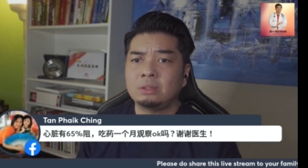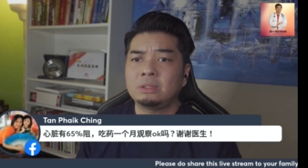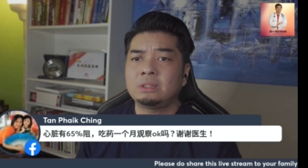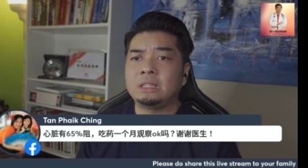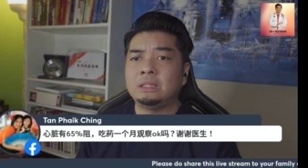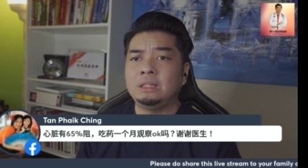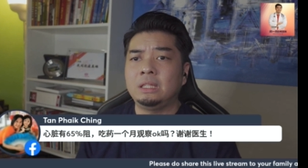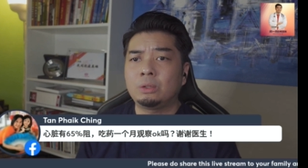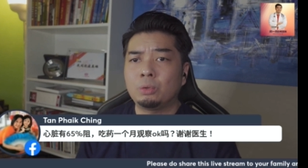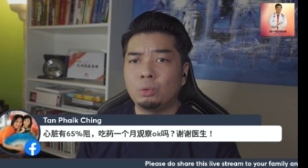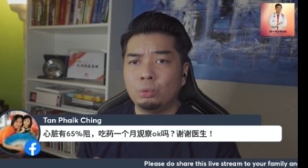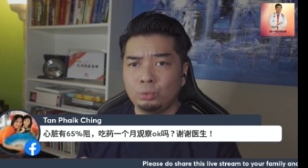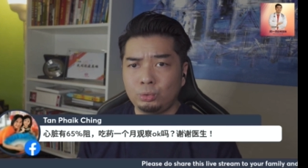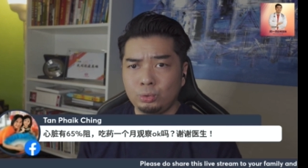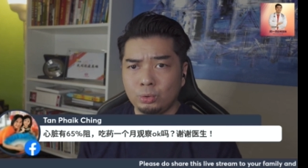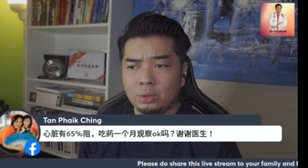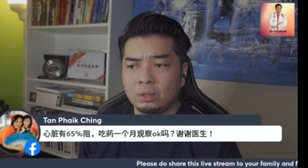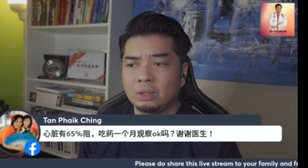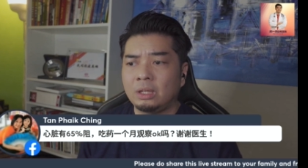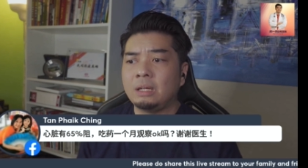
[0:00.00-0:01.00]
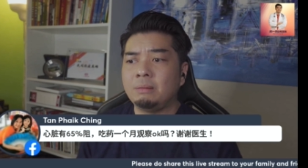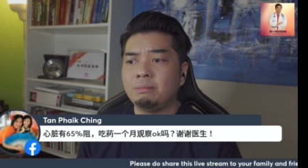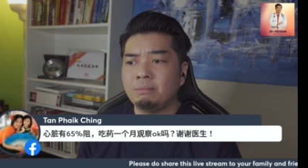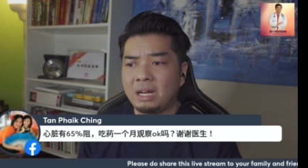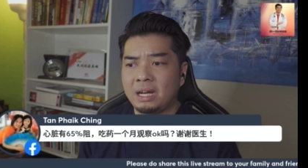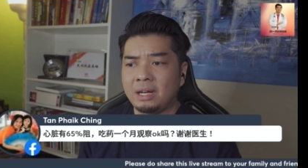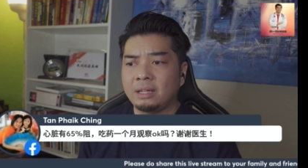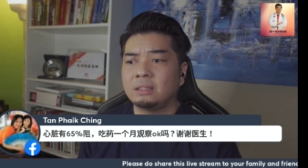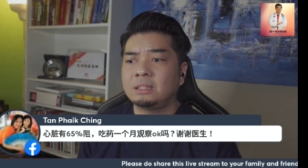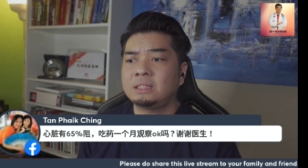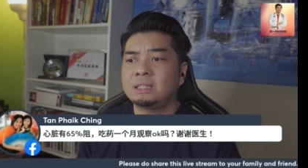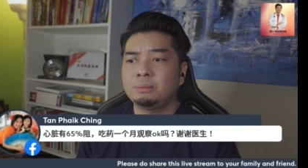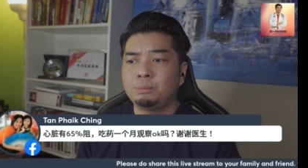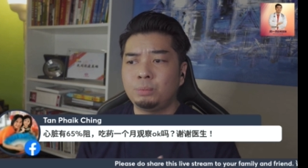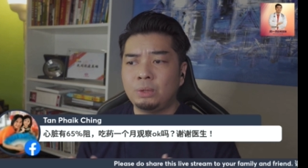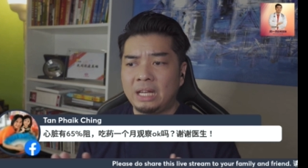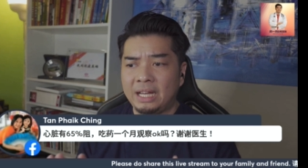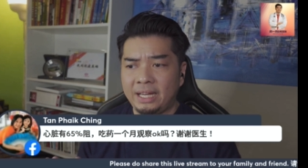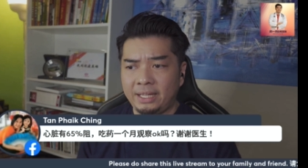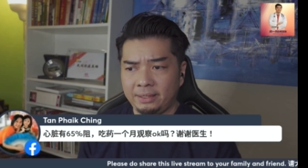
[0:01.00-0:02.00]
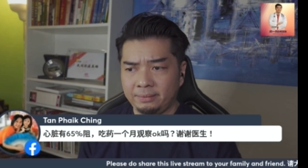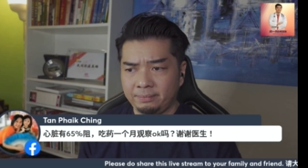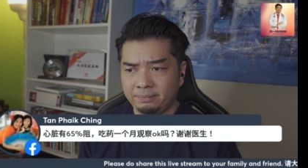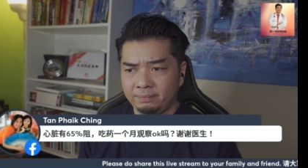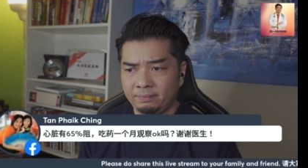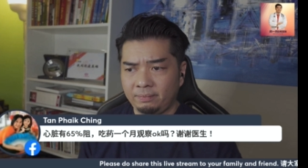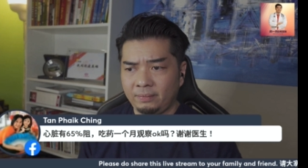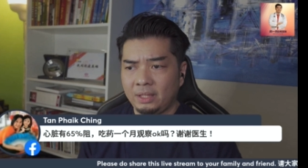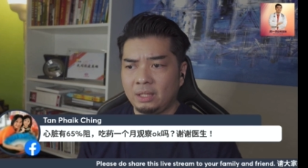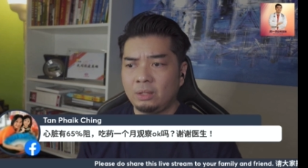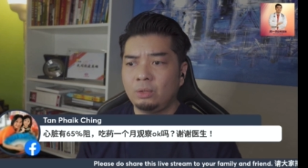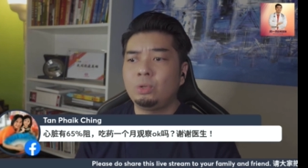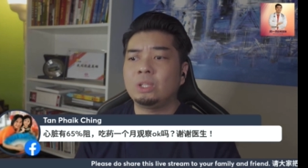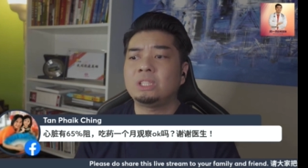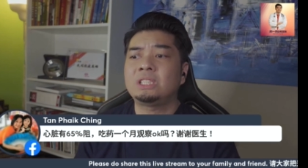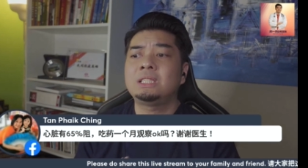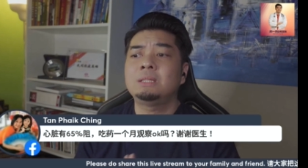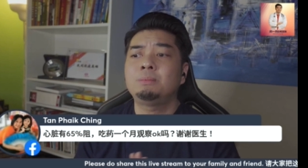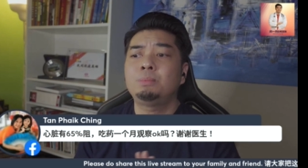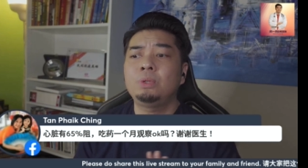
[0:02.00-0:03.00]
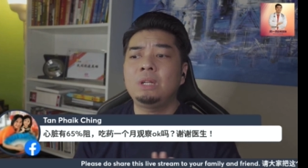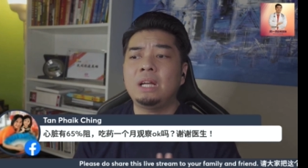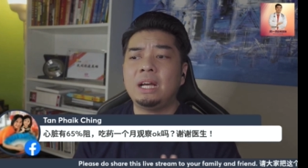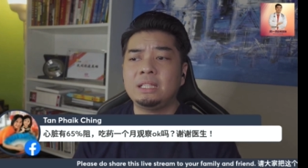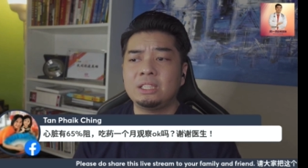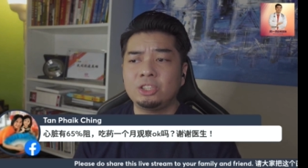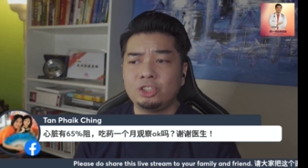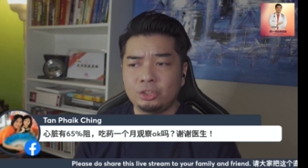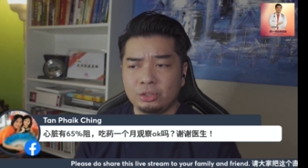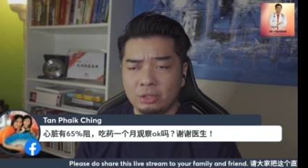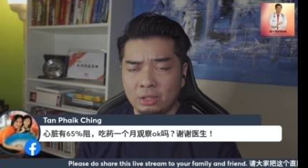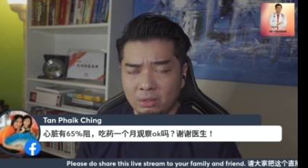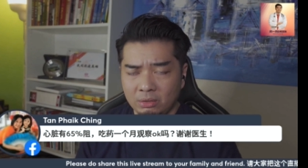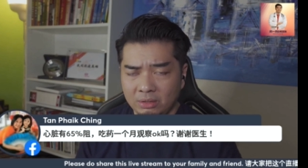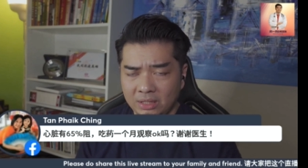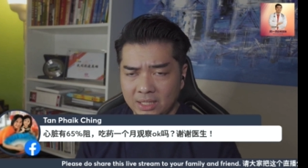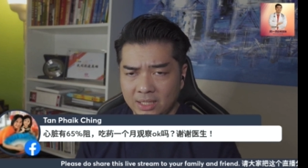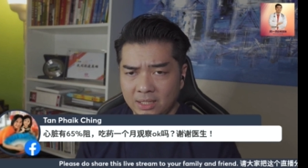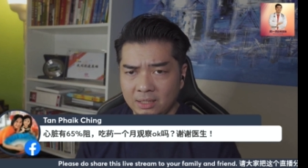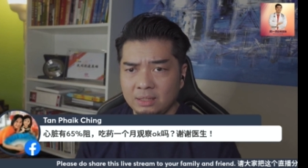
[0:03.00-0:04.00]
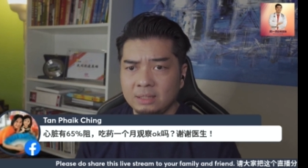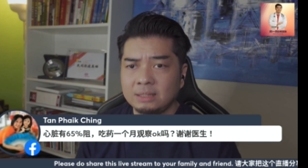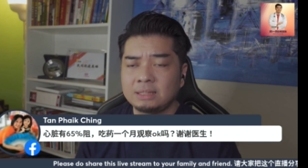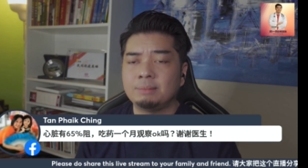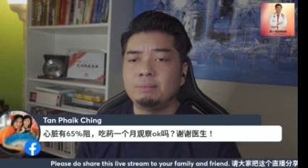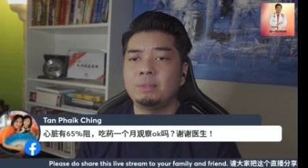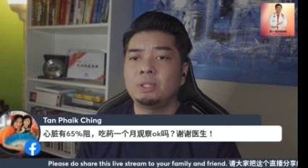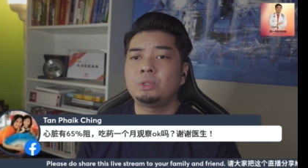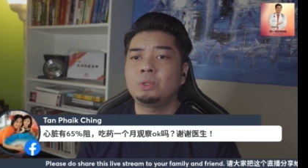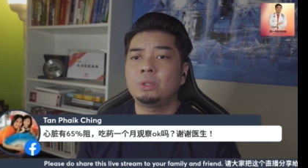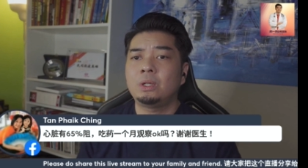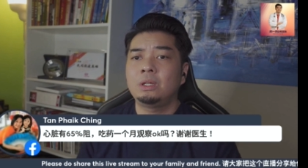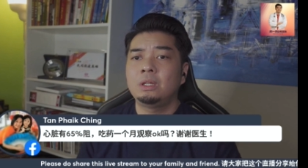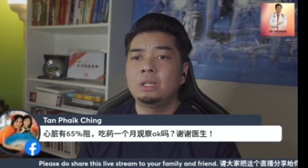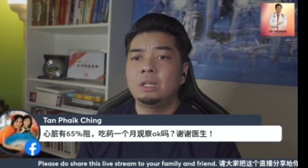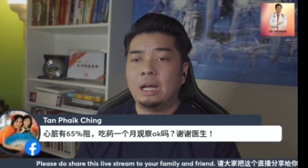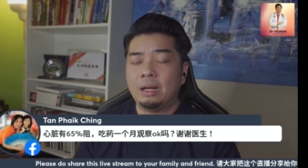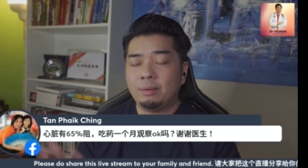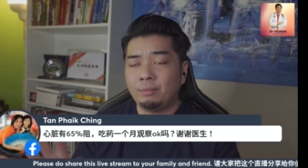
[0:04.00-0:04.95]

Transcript: 整天工作很忙吃不来，如果吃不来的时候呢，怎么做啊？